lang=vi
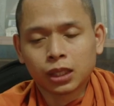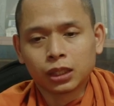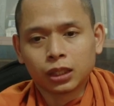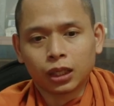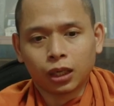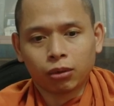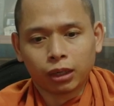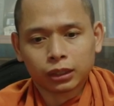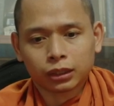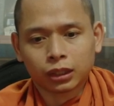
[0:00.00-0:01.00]
à,
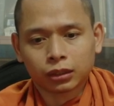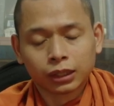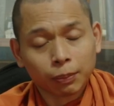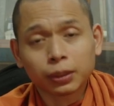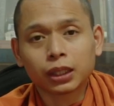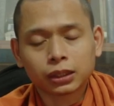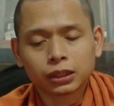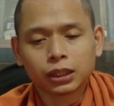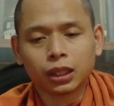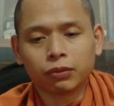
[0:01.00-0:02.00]
hoặc là thấp hơn
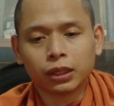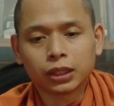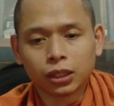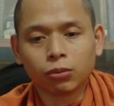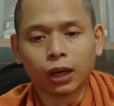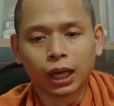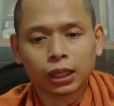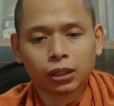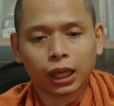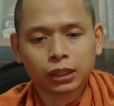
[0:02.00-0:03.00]
thì vị nhị
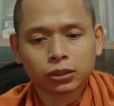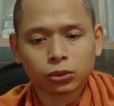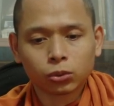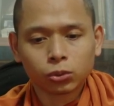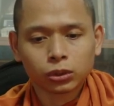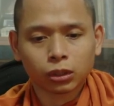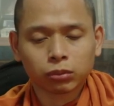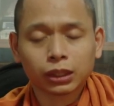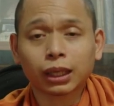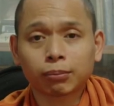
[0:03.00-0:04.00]
quả an trú trong
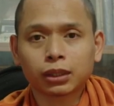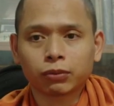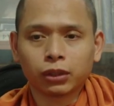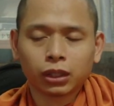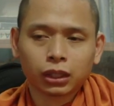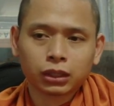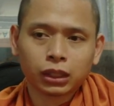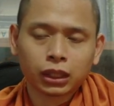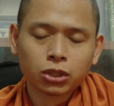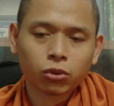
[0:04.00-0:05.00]
cái tâm á, thì đó
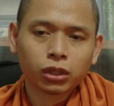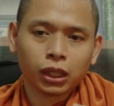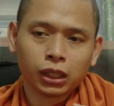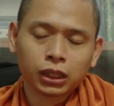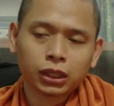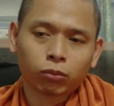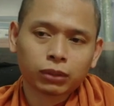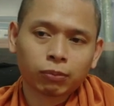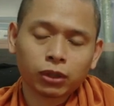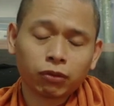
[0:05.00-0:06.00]
những cái suy nghĩ cái dòng
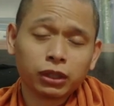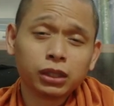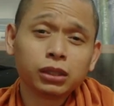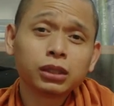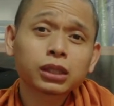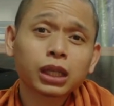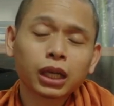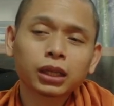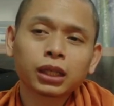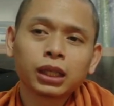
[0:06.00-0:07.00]
tâm thì đó bị hướng
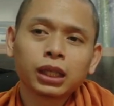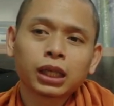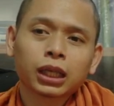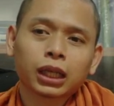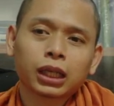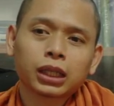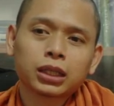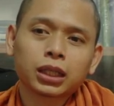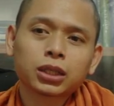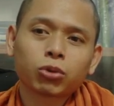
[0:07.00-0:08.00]
đến cái à,
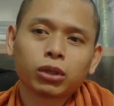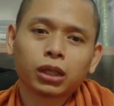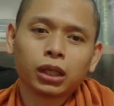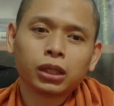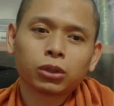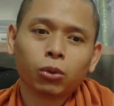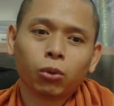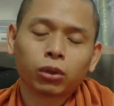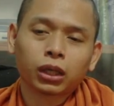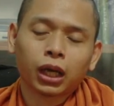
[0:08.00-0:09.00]
những cái suy nghĩ
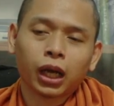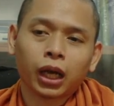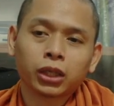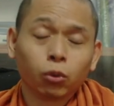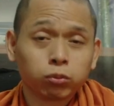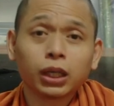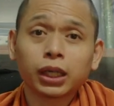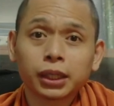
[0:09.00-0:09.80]
thuộc à, dục giới